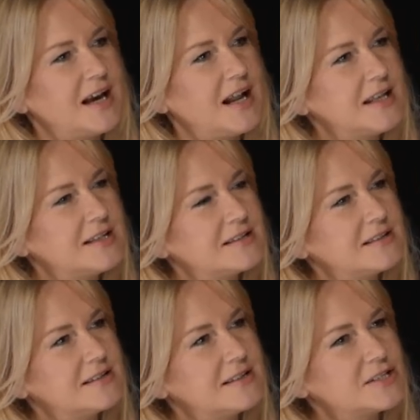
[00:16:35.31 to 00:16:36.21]
ale
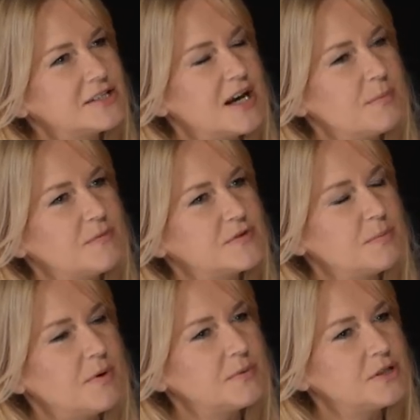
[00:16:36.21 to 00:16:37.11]
e, też chciałabym
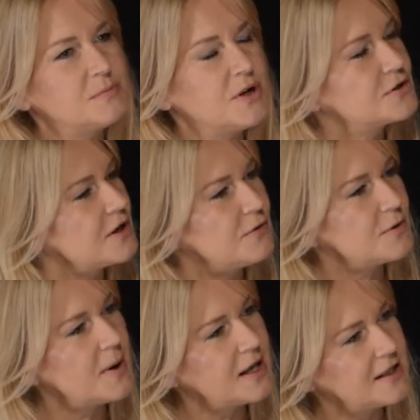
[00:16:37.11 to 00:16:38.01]
wspomnieć Milosza
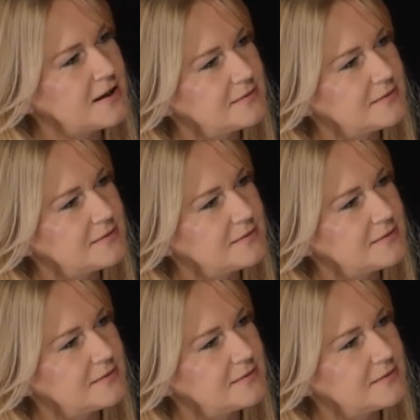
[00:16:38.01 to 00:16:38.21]
Formana,